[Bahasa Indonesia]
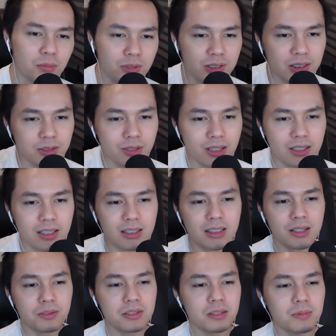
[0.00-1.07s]
Emosi gue ngeliat
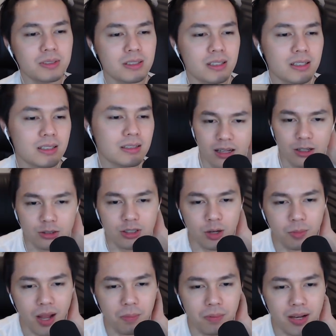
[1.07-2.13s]
cewek zaman sekarang Harus
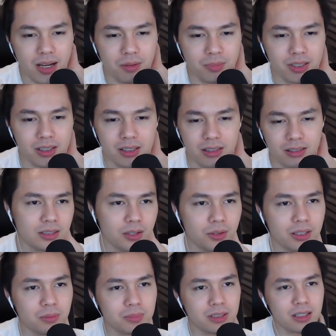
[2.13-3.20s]
jawab apa kami?
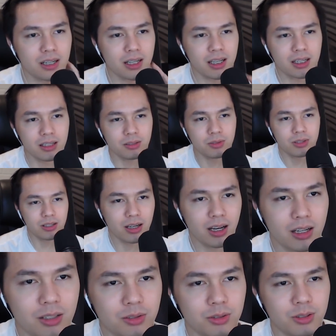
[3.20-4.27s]
Cewek zaman sekarang heran gue
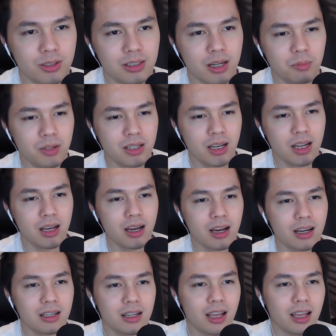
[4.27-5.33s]
Aduh kenapa nih ada
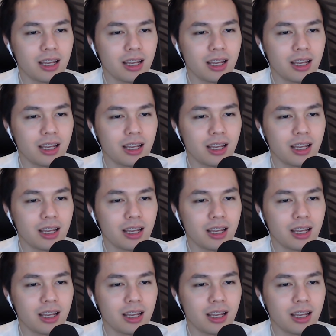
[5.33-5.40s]
ada